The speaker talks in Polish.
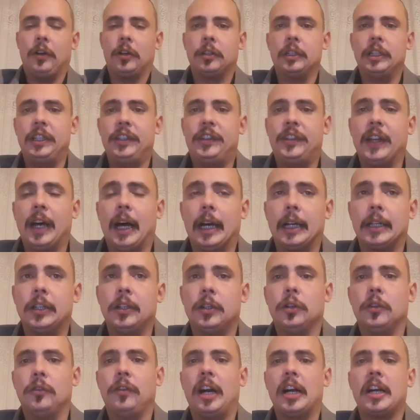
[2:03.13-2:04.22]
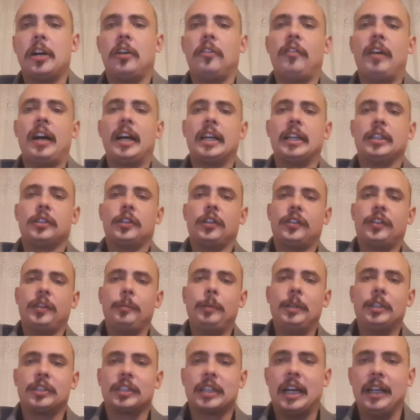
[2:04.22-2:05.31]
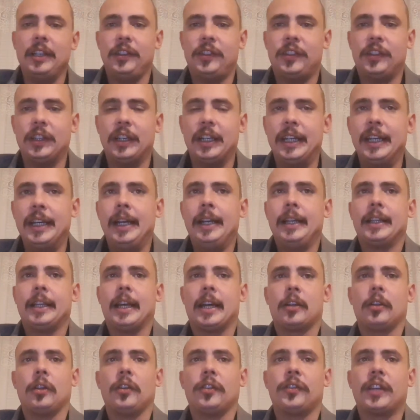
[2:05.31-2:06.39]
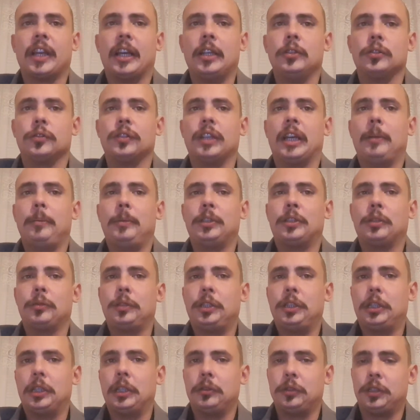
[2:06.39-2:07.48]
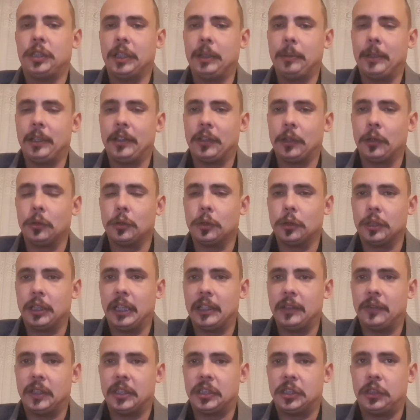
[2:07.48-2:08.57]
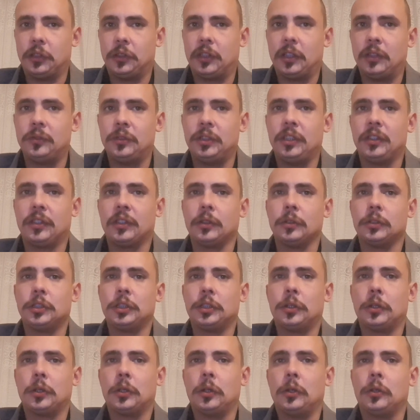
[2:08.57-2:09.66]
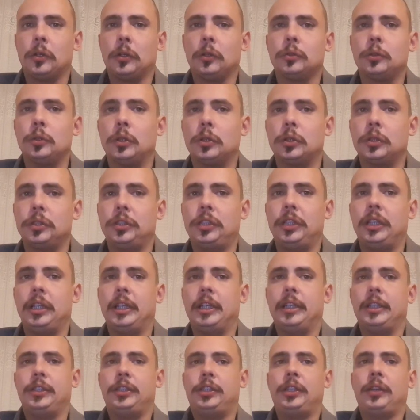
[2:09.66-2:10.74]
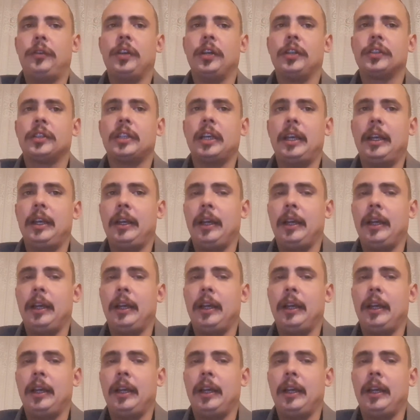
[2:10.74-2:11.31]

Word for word: w okolicach. Uwaga, uwaga, drodzy mieszkańcy Tarnowca, już najbliższą niedzielę 17 grudnia 2023 roku o godzinie 9